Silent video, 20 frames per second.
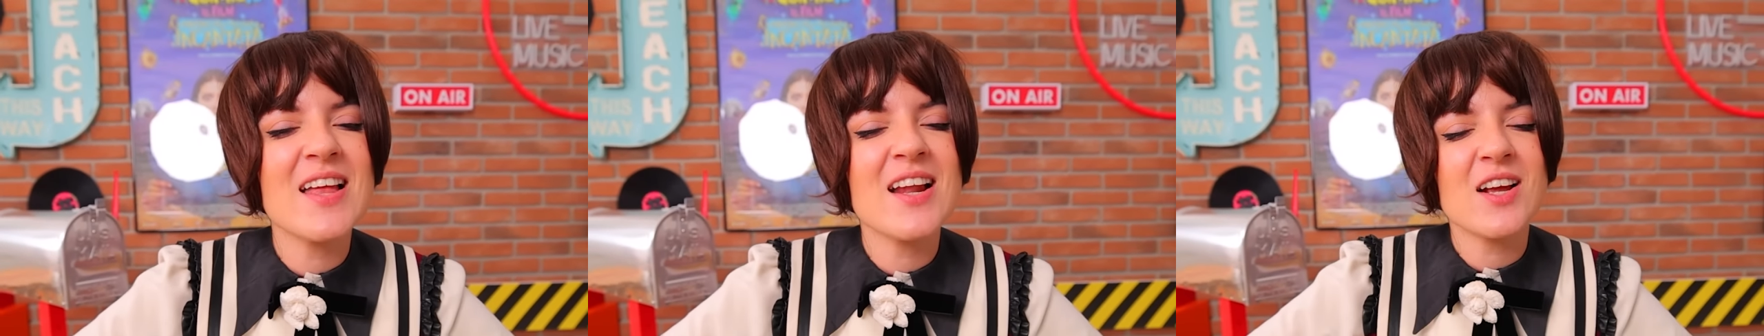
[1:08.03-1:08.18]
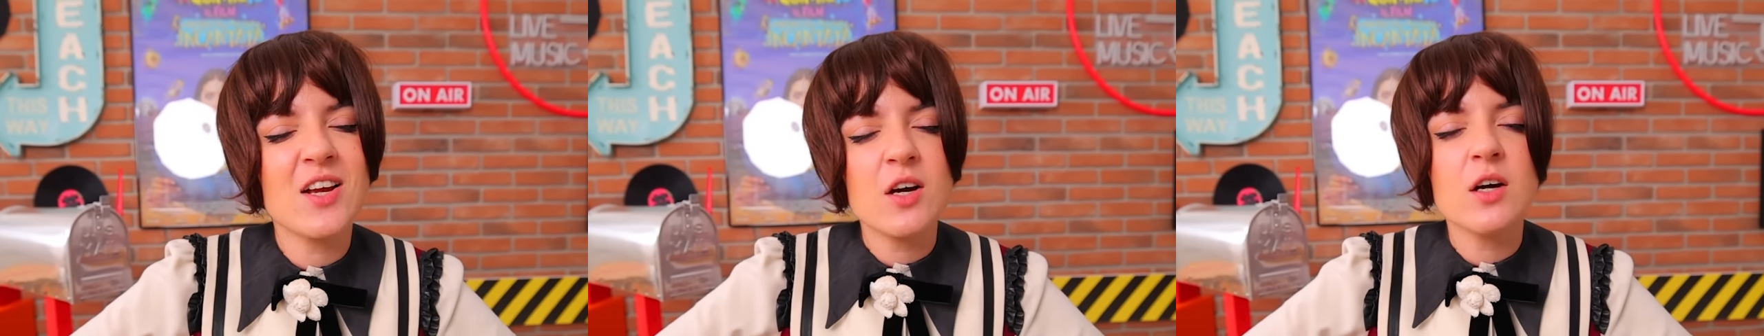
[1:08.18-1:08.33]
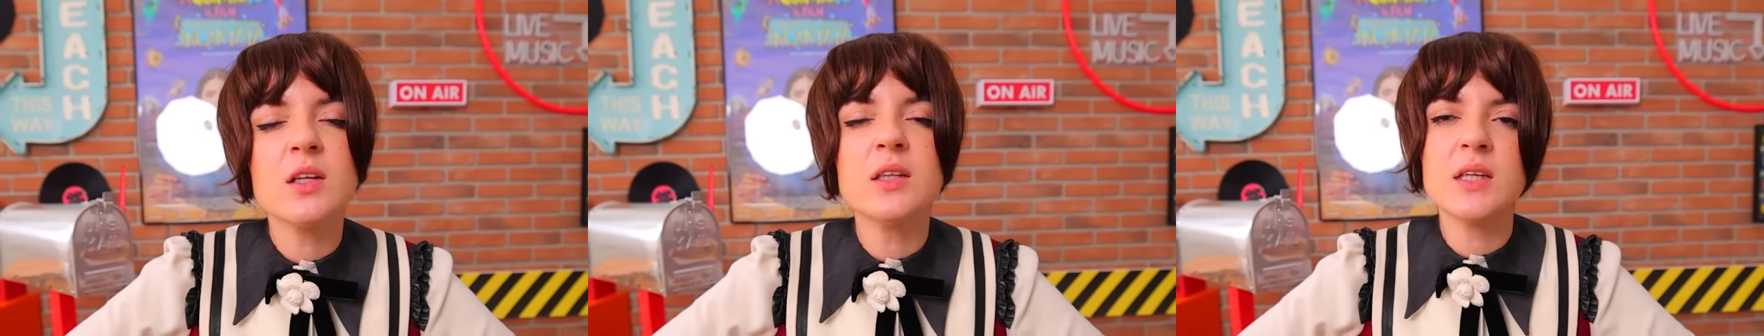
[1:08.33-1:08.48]

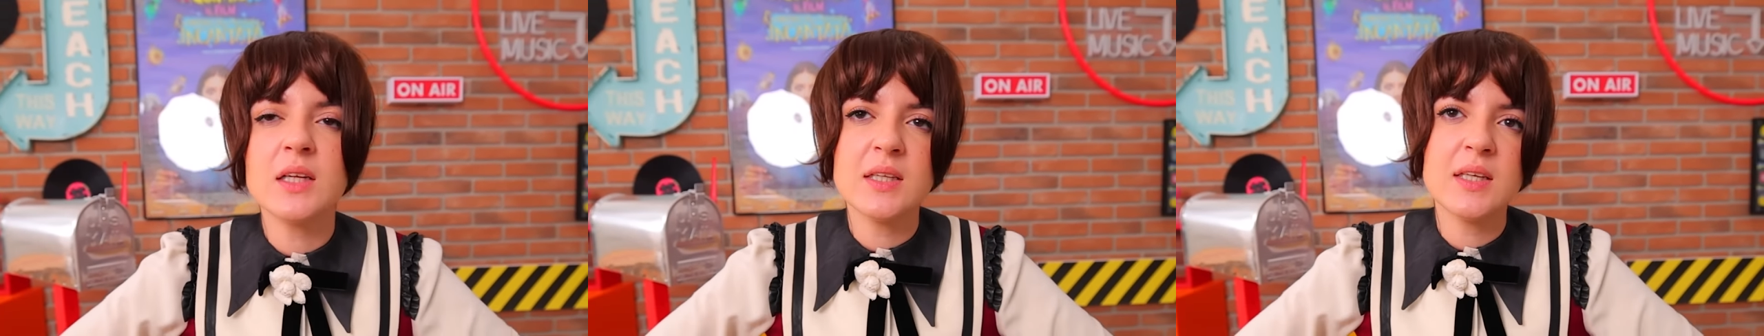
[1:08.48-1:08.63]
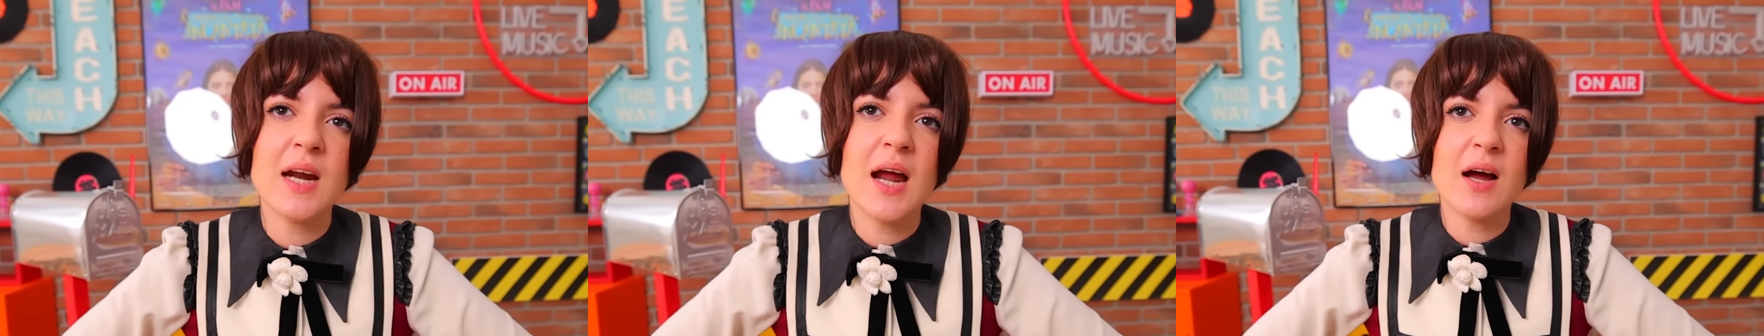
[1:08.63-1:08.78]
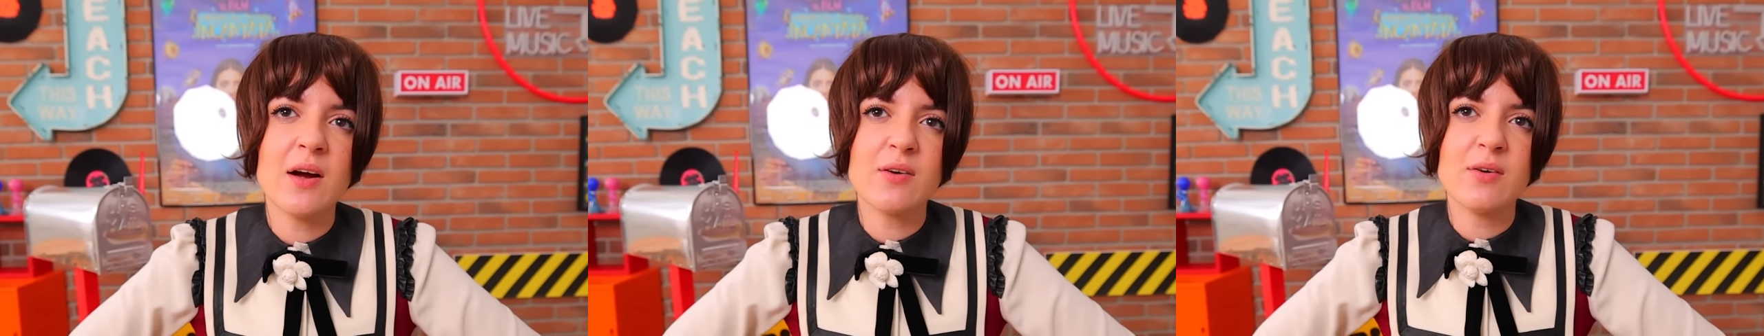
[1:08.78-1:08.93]
del conte
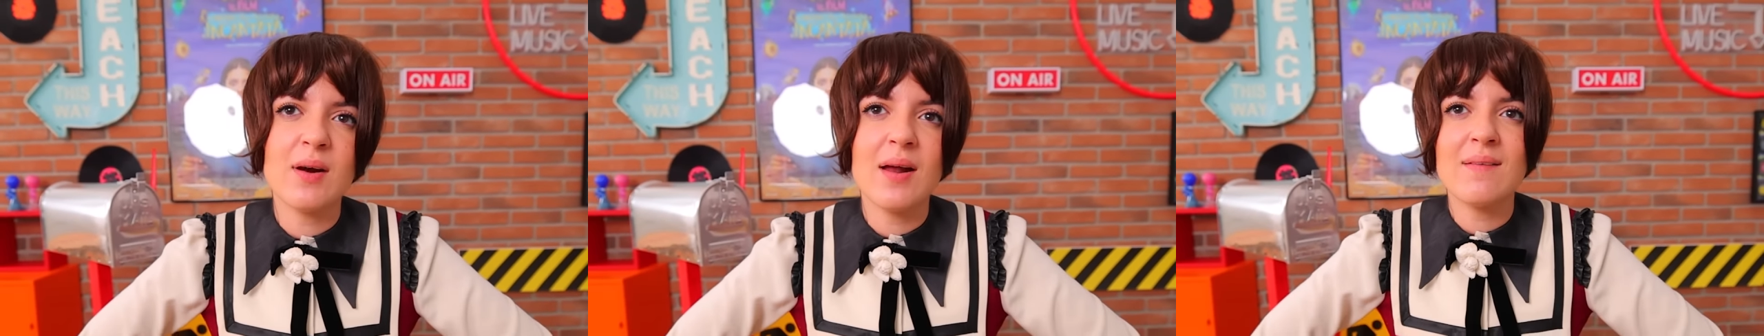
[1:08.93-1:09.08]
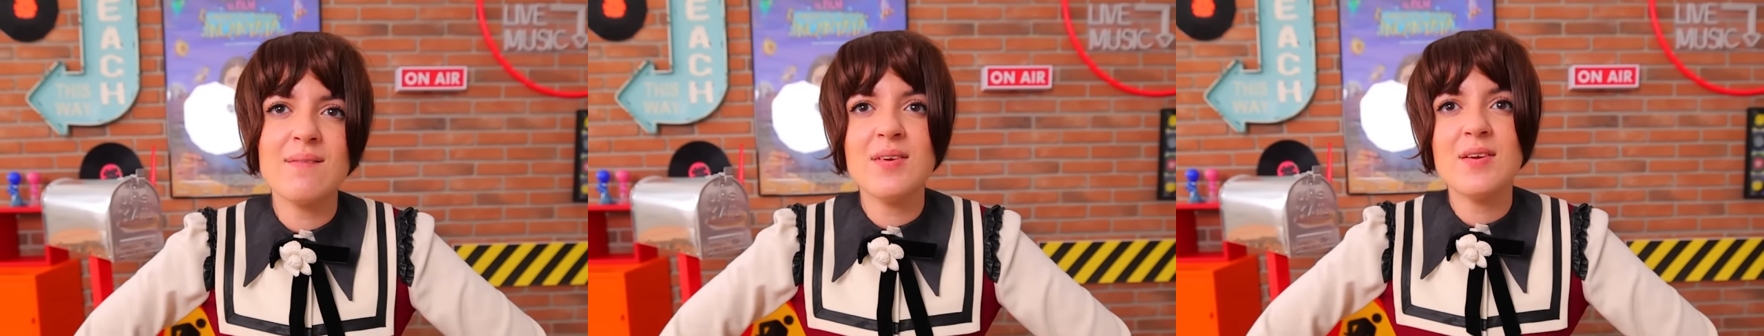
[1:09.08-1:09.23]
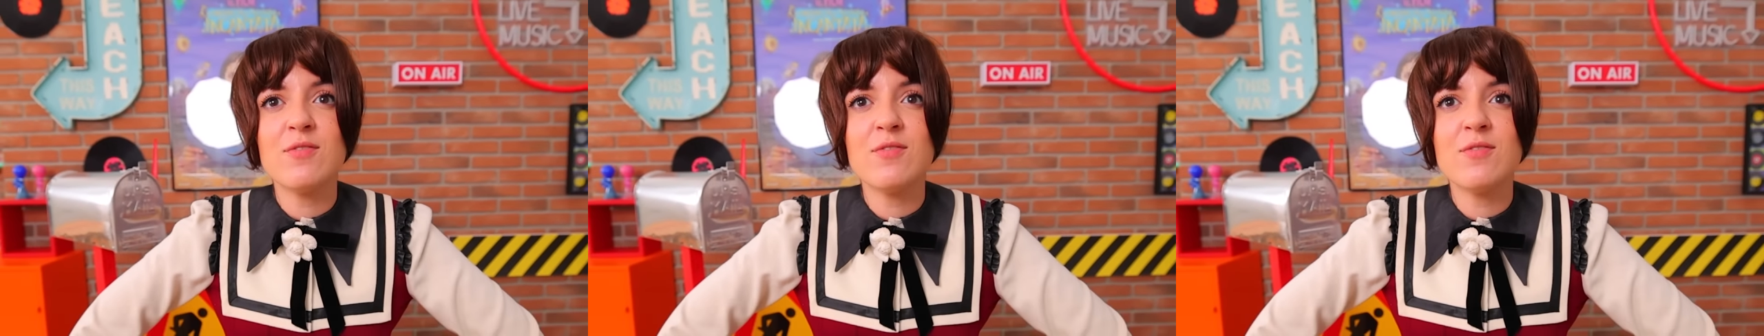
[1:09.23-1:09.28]
Dracula,